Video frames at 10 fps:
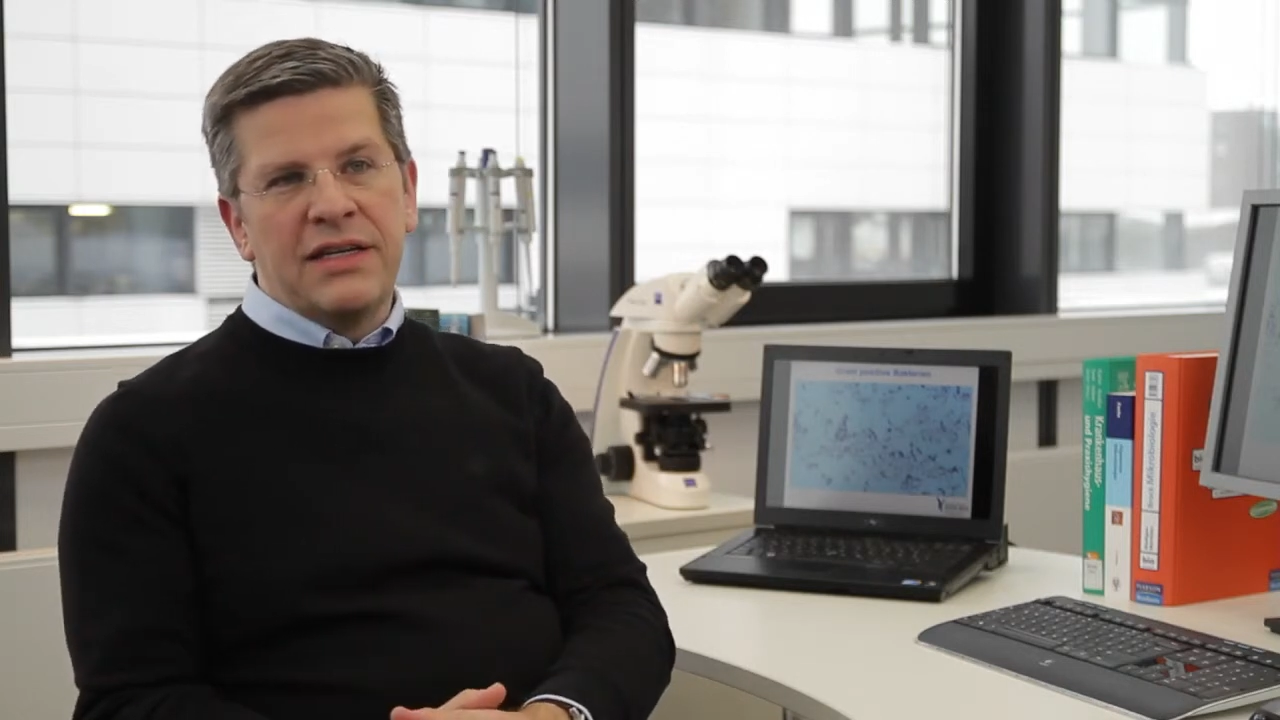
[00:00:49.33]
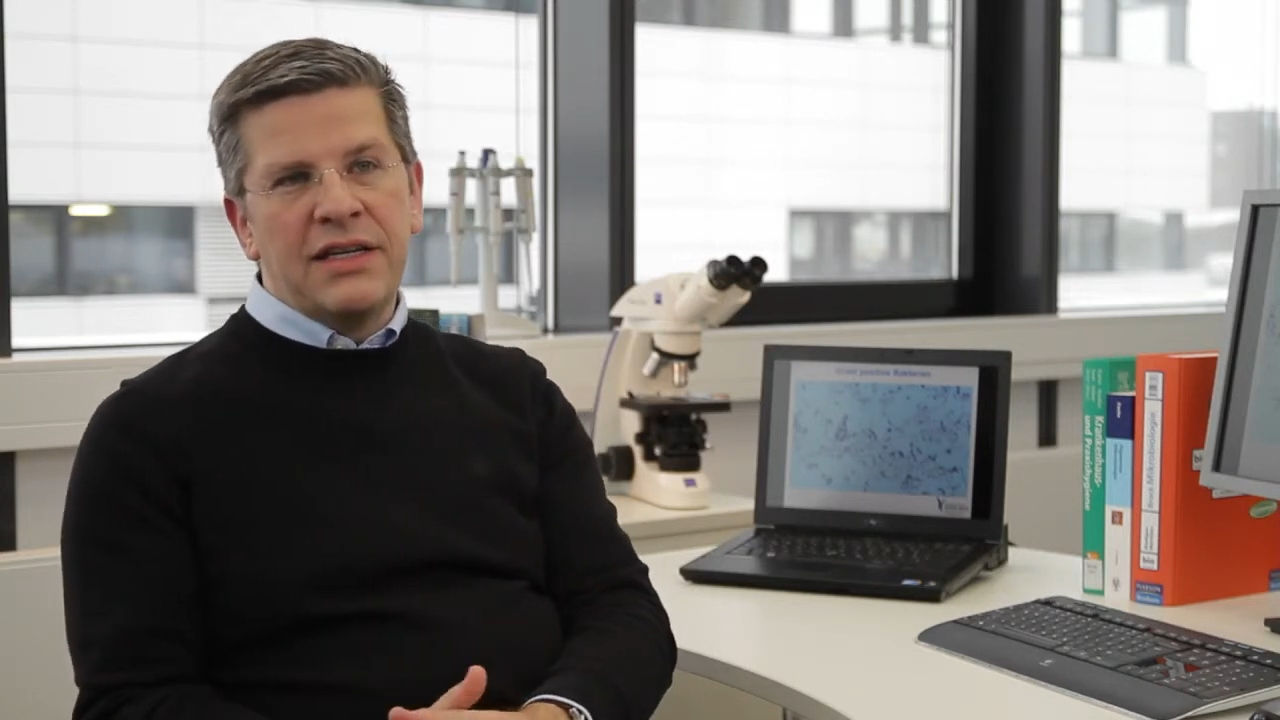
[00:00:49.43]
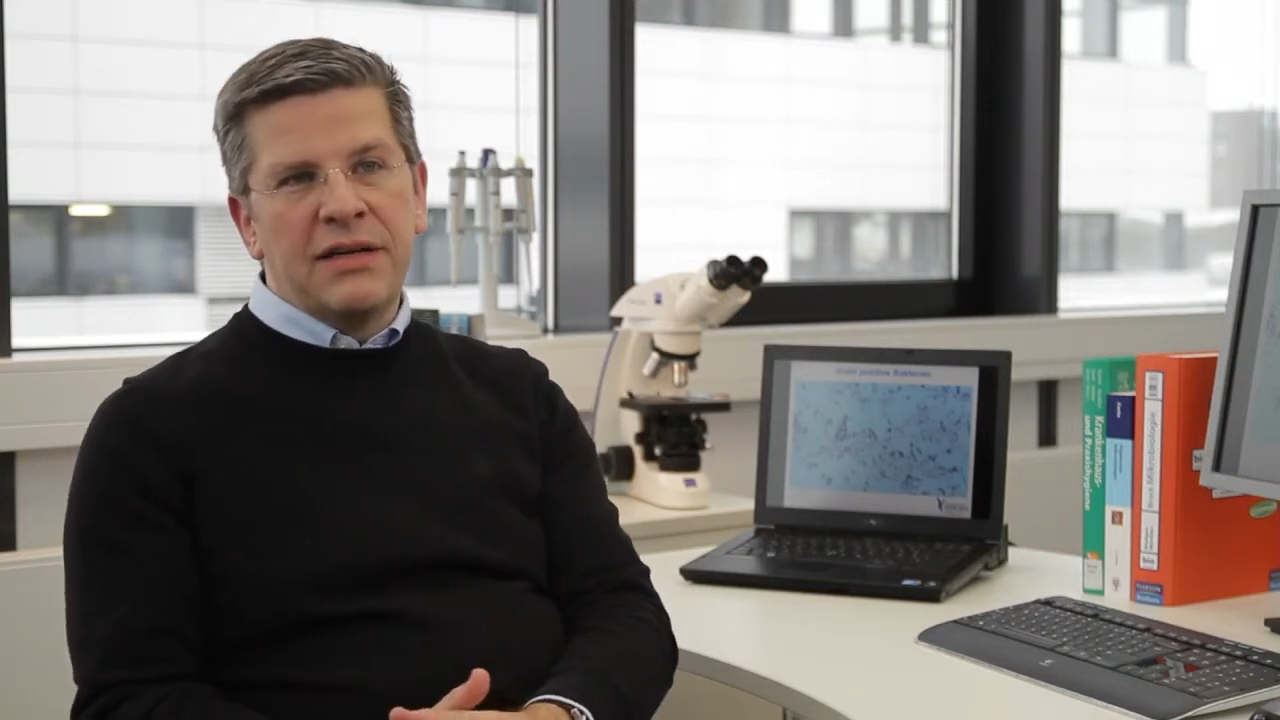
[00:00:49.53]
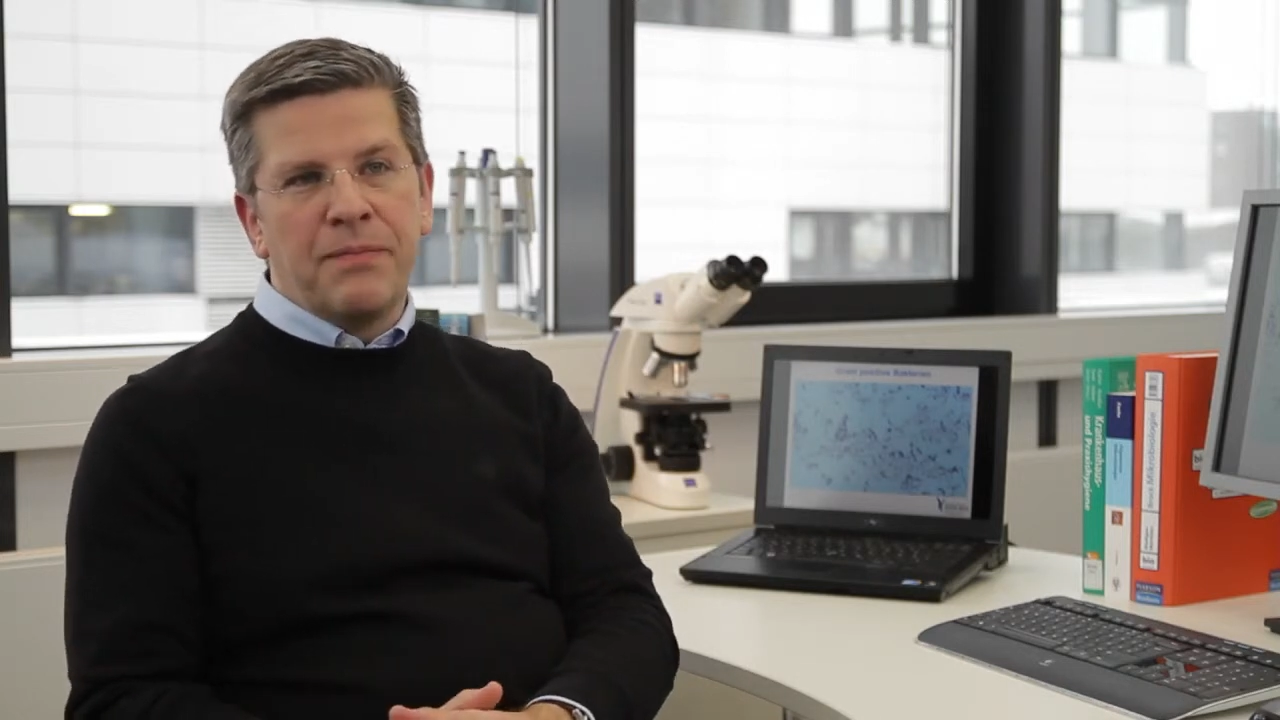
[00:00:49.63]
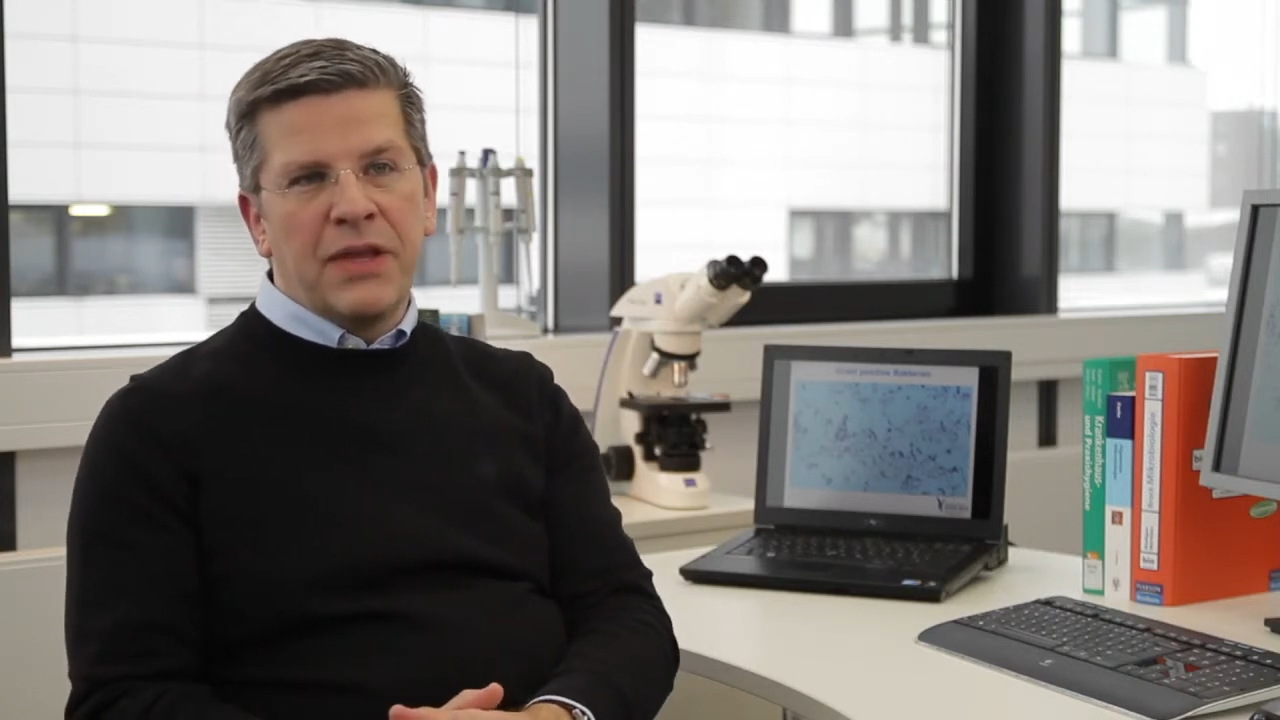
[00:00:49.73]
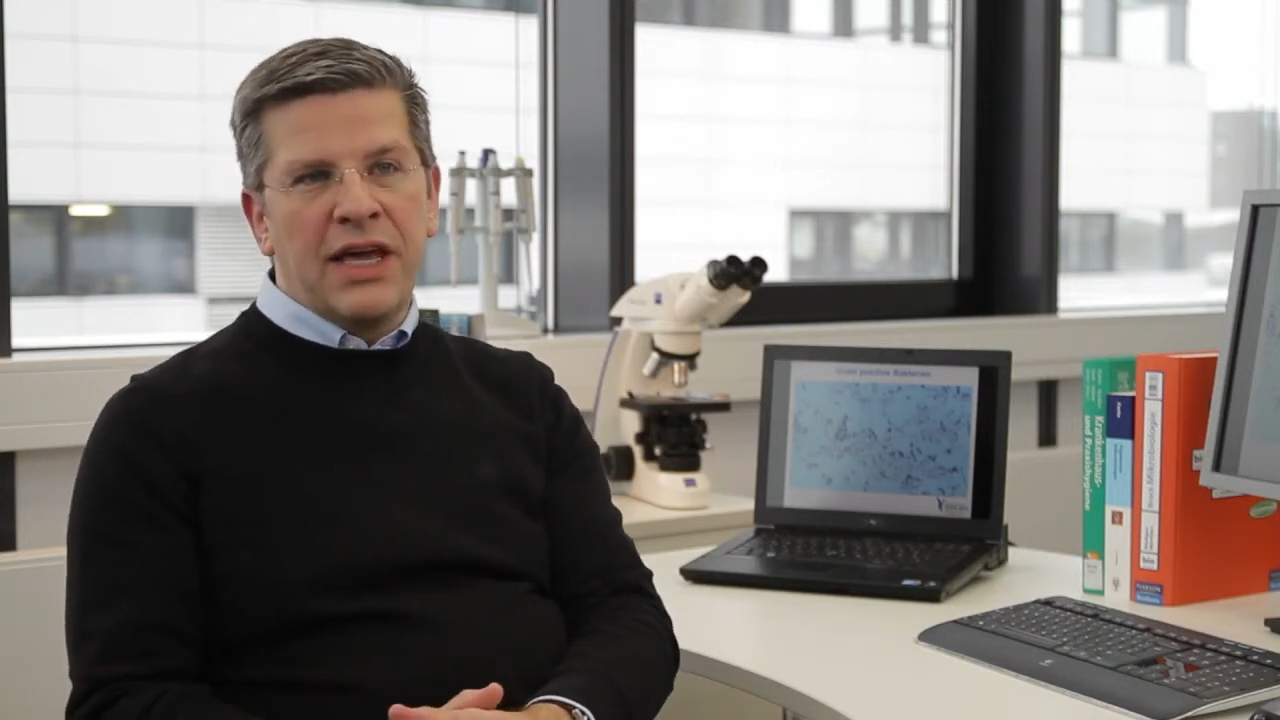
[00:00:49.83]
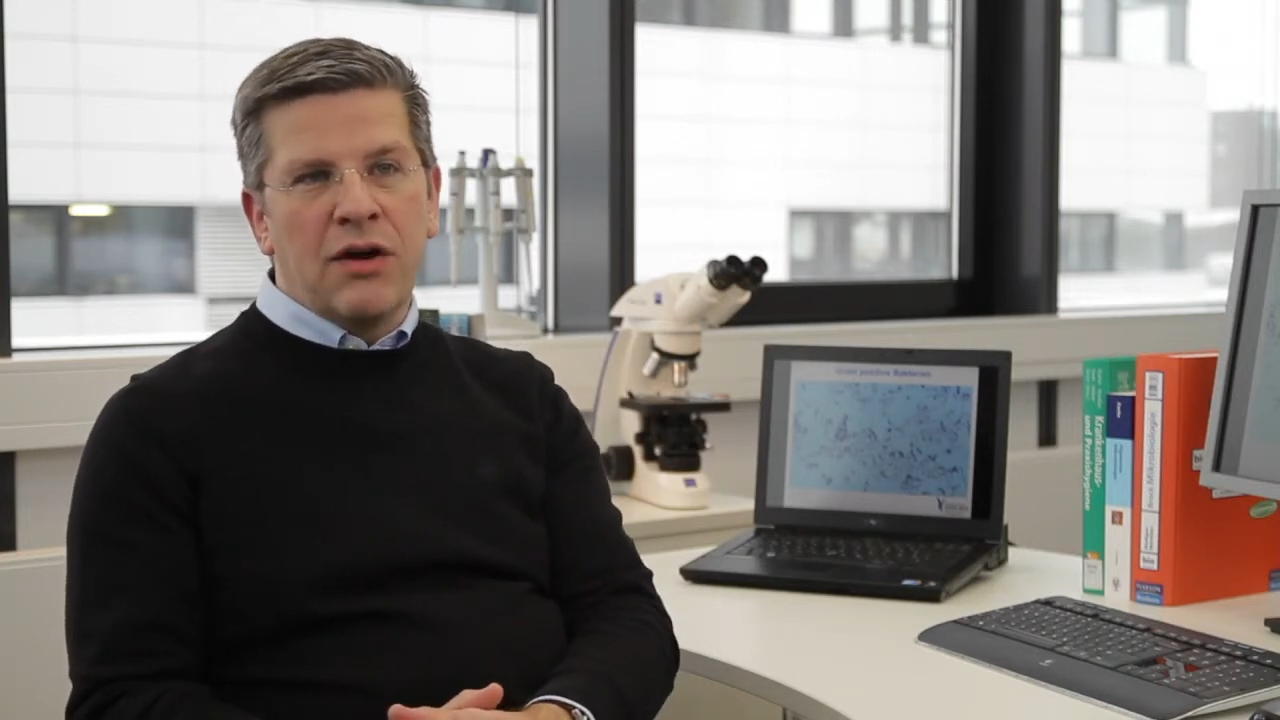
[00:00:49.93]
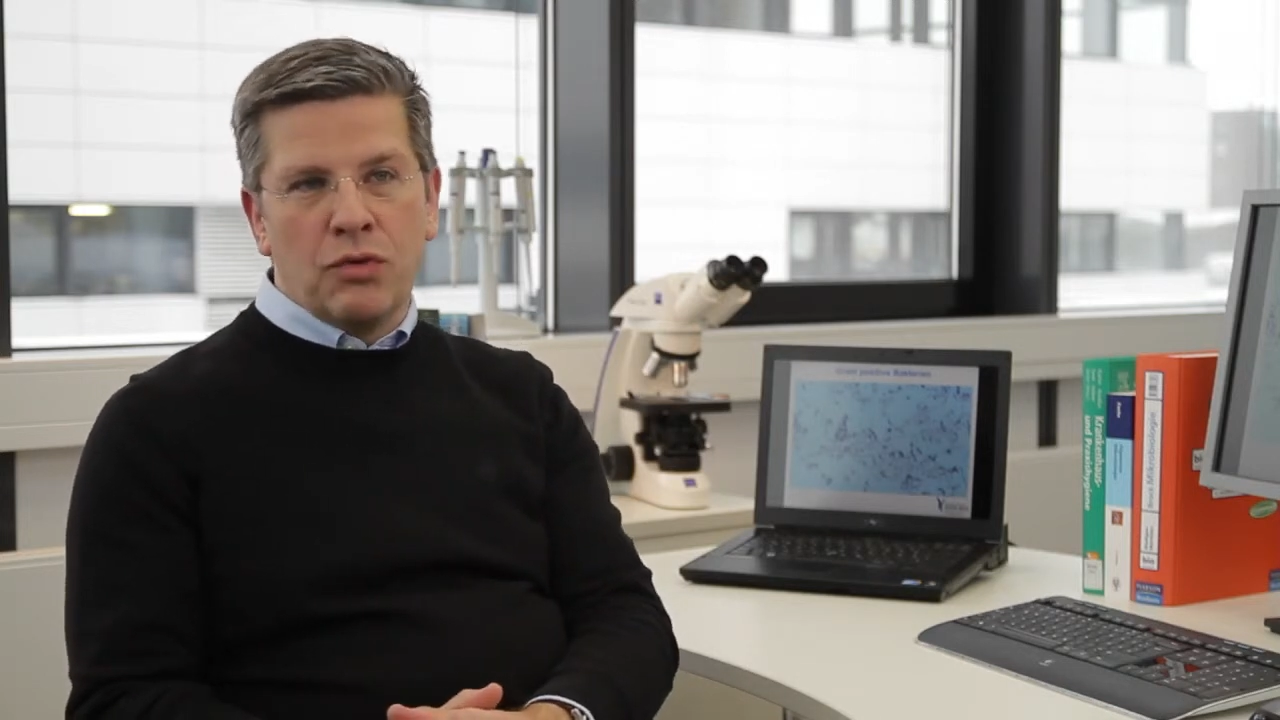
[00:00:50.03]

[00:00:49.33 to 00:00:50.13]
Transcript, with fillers: die eher